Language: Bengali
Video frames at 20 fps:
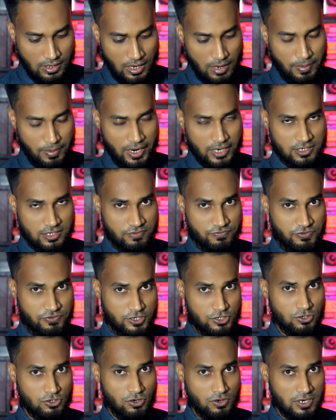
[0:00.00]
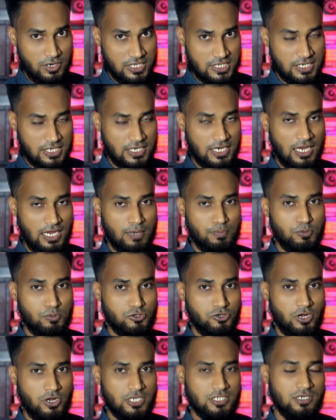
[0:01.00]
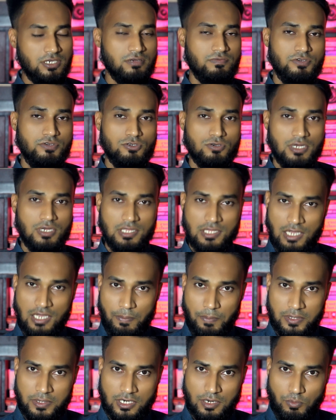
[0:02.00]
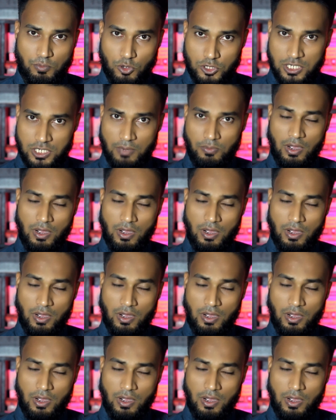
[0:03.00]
আমার একটা ভিডিও রিসেন্টলি আপলোড করা সেই ভিডিওটা দিয়ে আপনাদেরকে বোঝাবো